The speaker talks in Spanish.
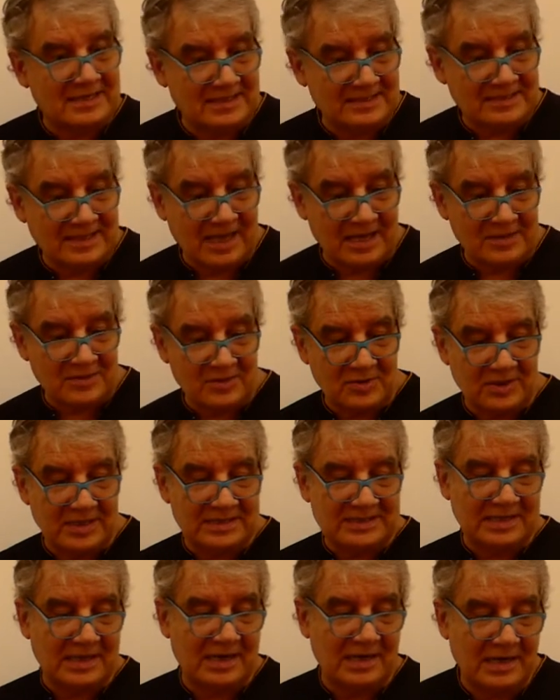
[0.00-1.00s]
restando
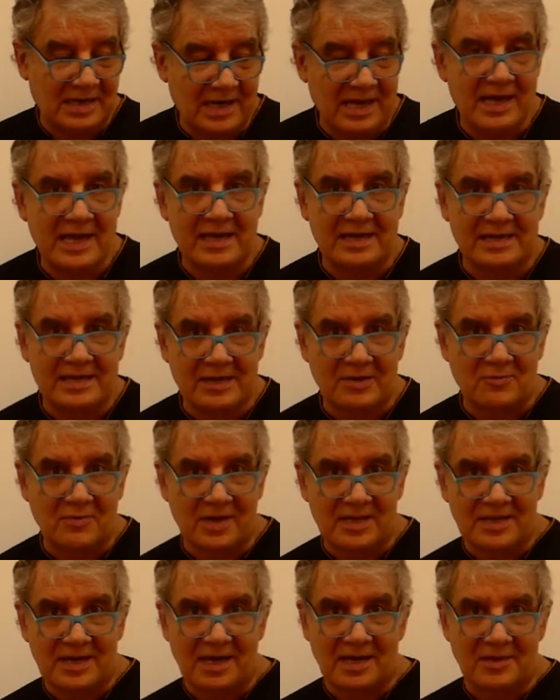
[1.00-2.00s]
es el x
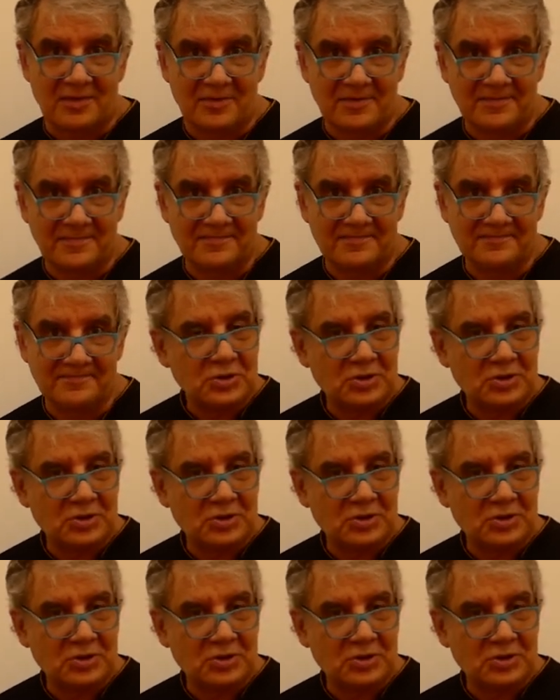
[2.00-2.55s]
cuadrado,